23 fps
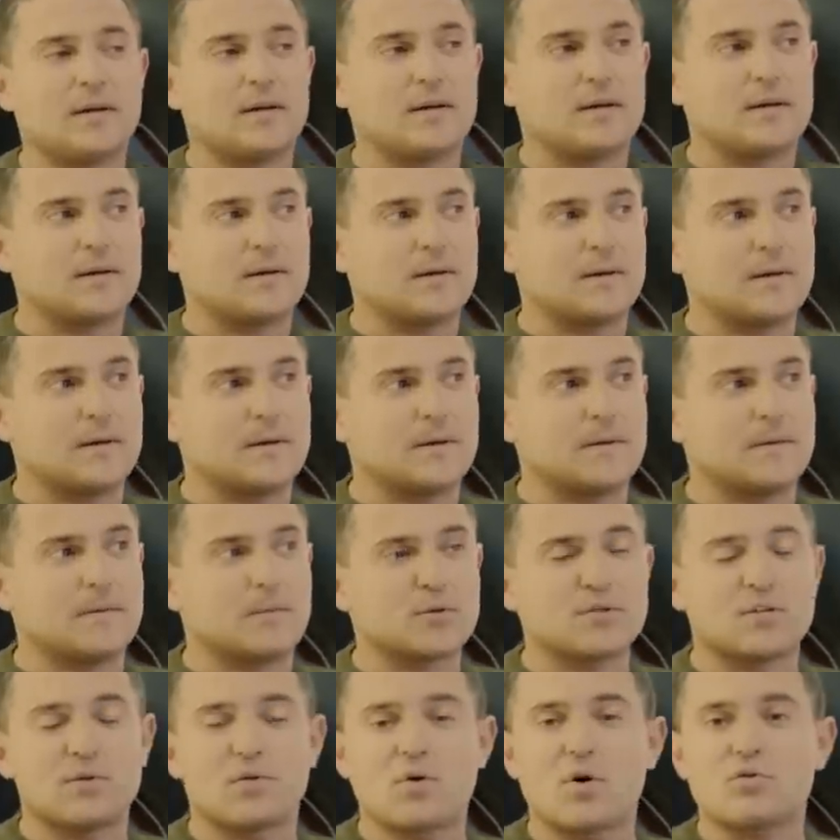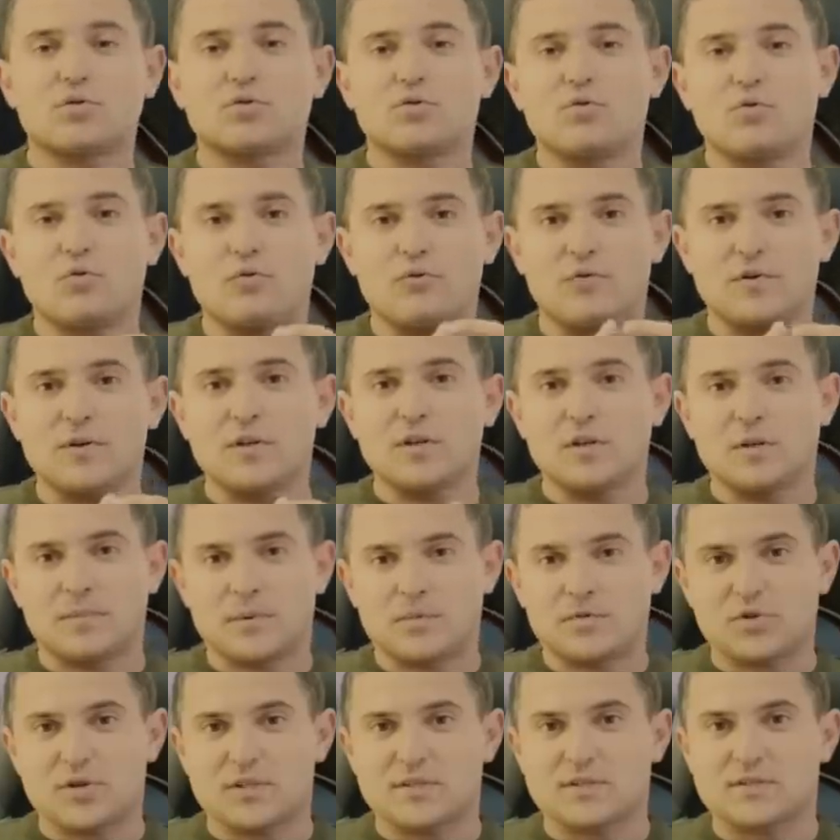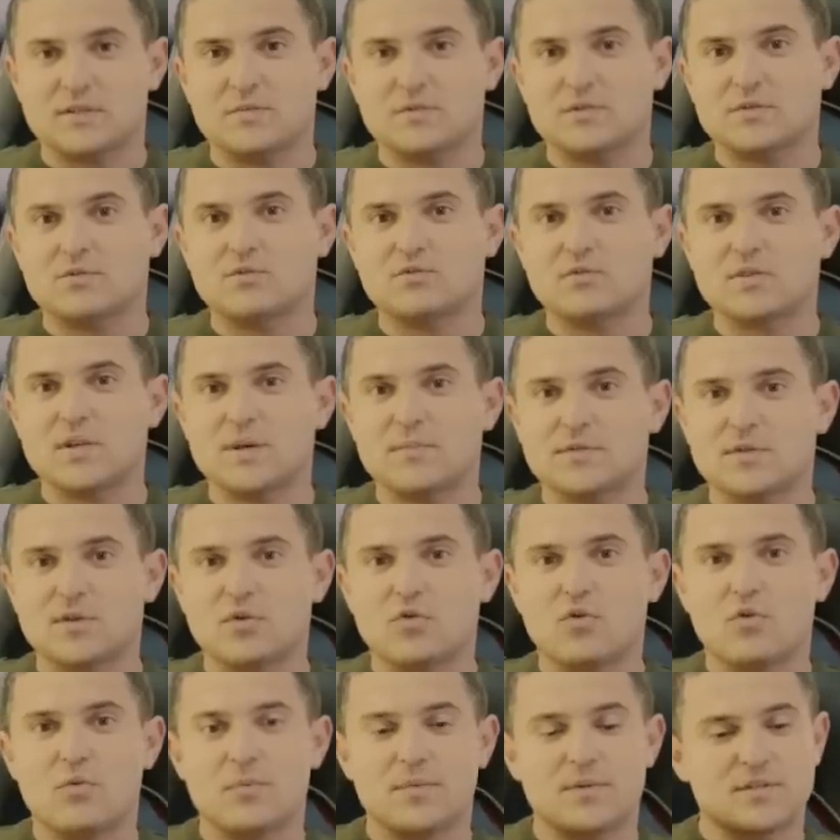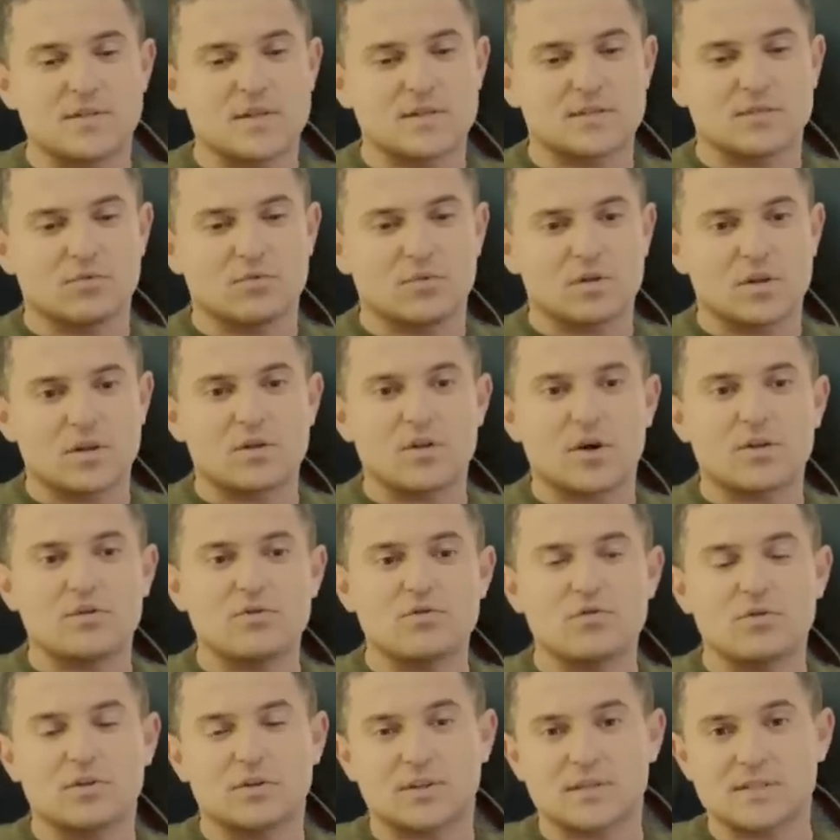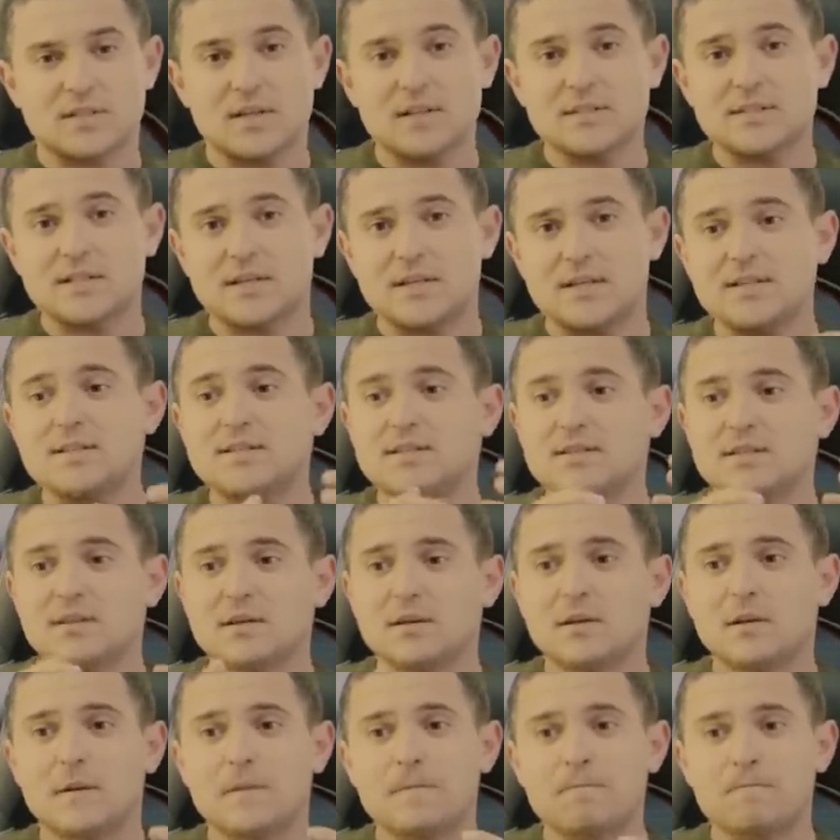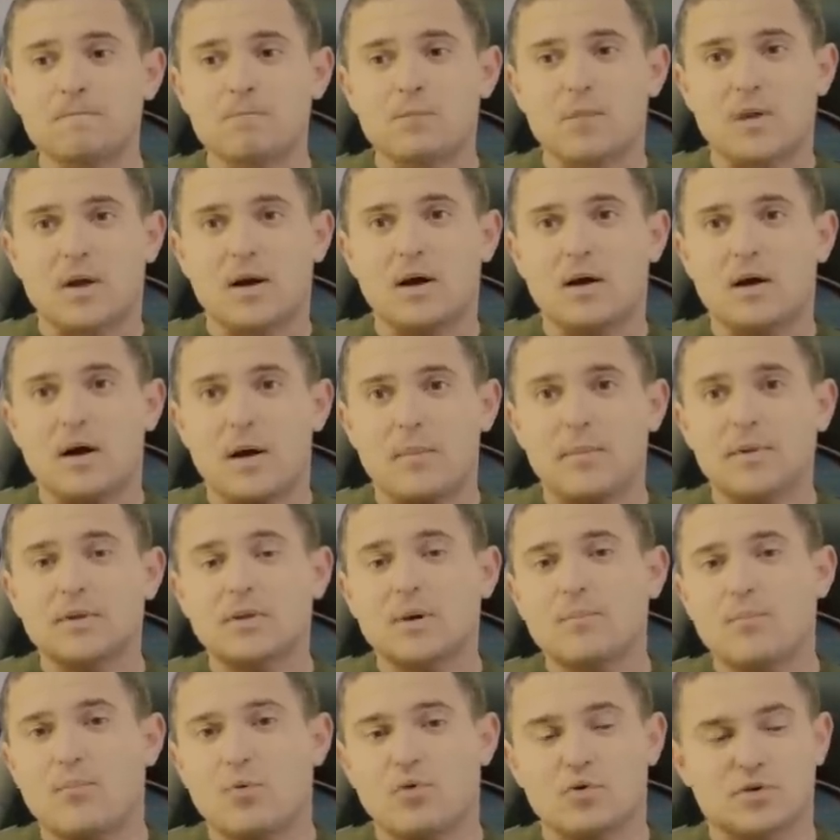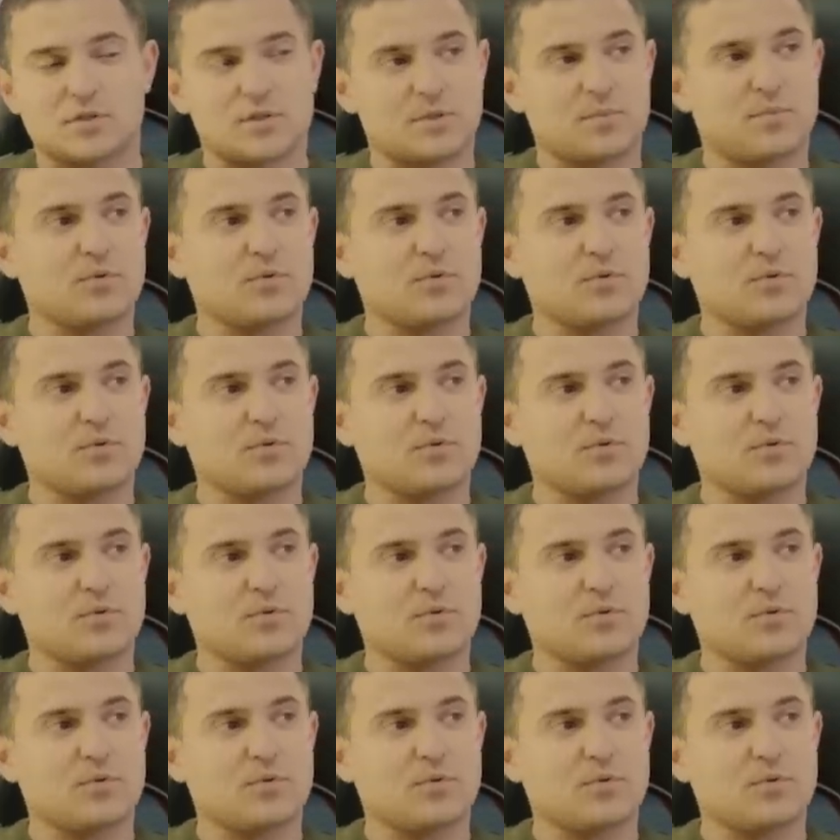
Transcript: Э, после того, как он ее увидел, пообщался с своими друзьями, знакомыми, естественно, он от нее отказался и сделал об этом пост.